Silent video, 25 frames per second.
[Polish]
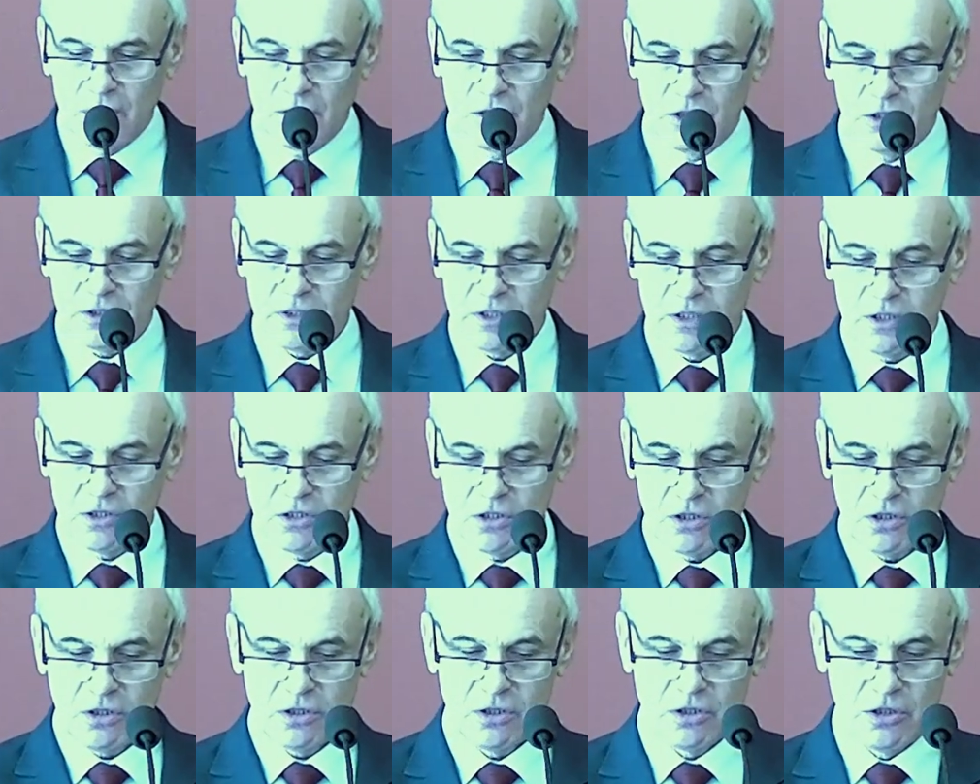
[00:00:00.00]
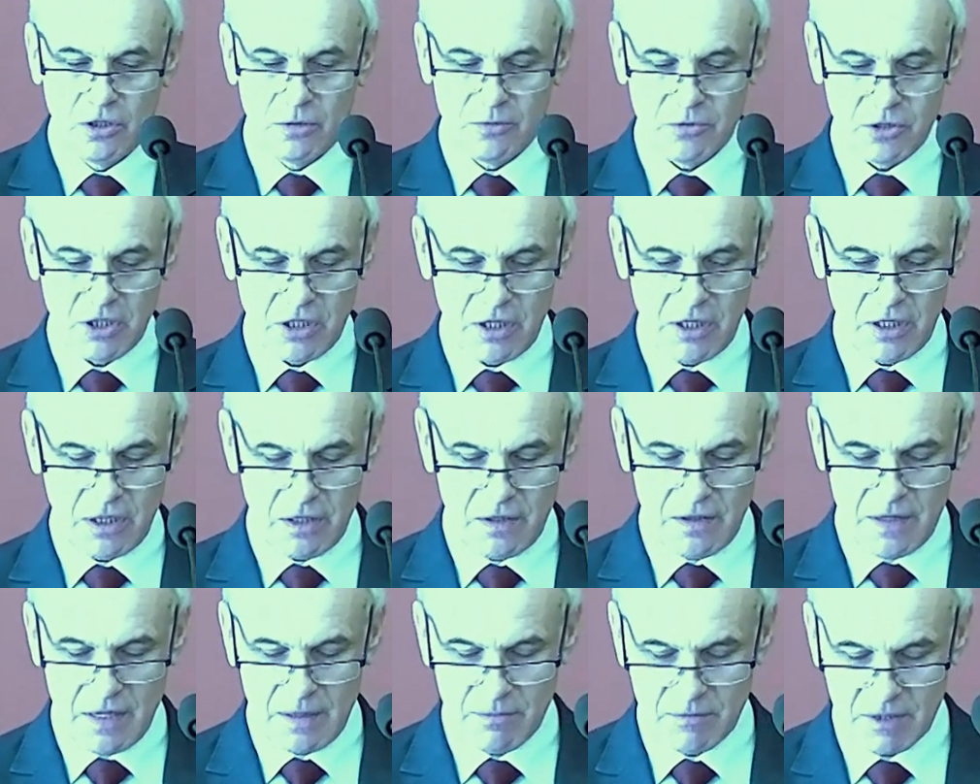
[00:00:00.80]
dosyć
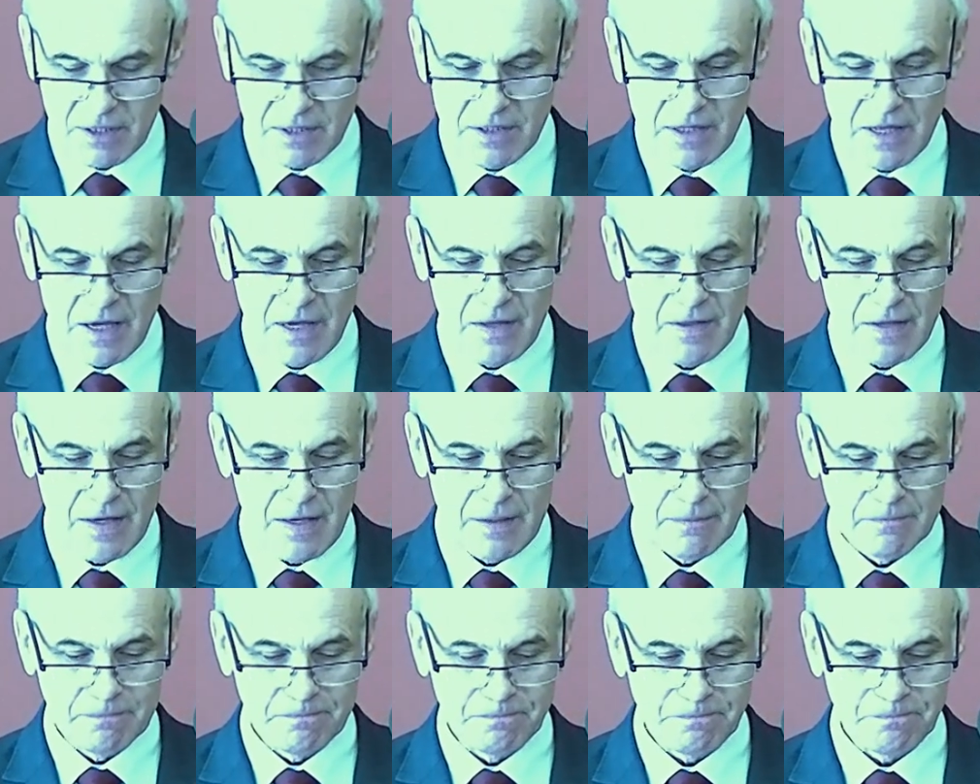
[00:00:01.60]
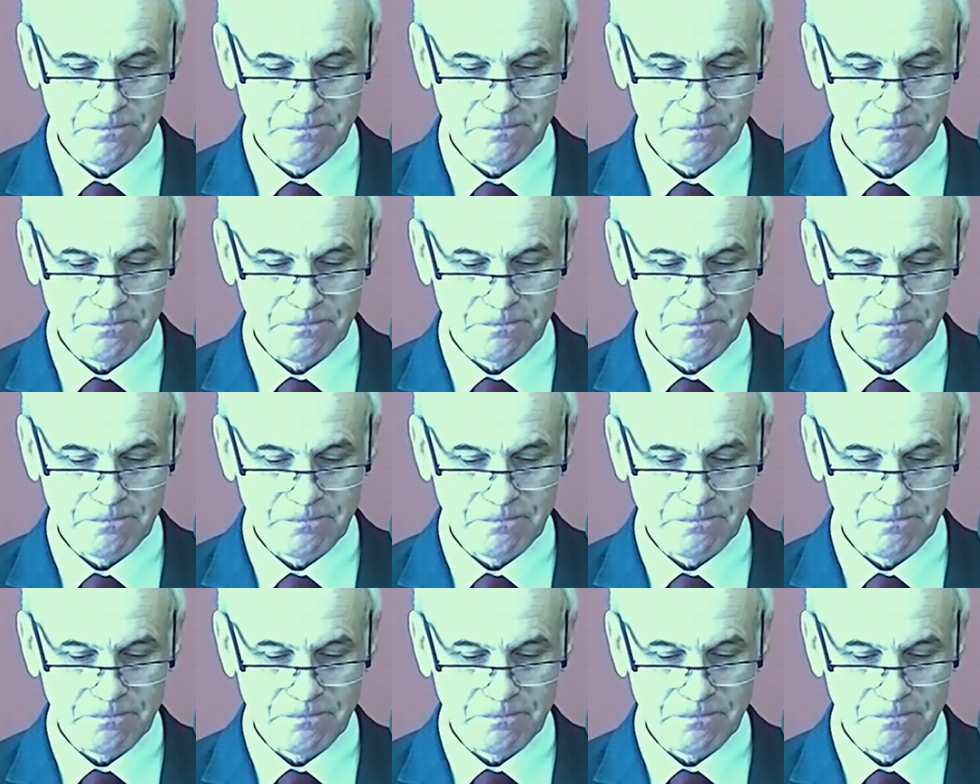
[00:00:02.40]
dobrze nam znana.